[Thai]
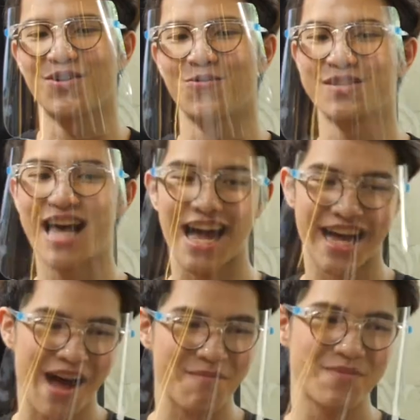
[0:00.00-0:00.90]
อุตสาห
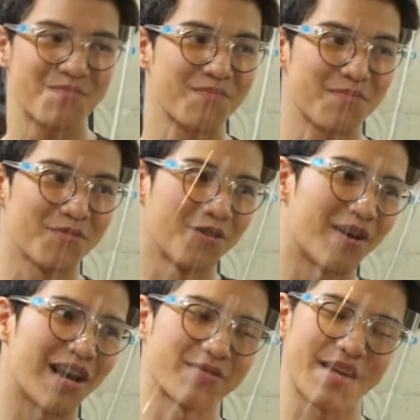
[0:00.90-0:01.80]
กรรมมีหรือ
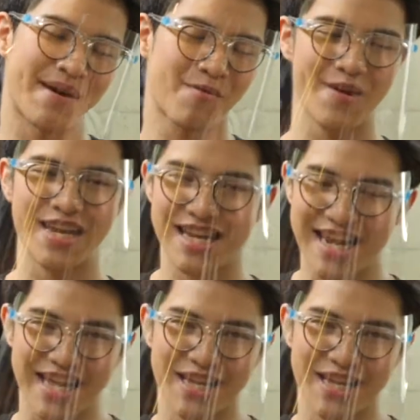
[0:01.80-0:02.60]
ว่าเราสามารถพบเห็นได้ใน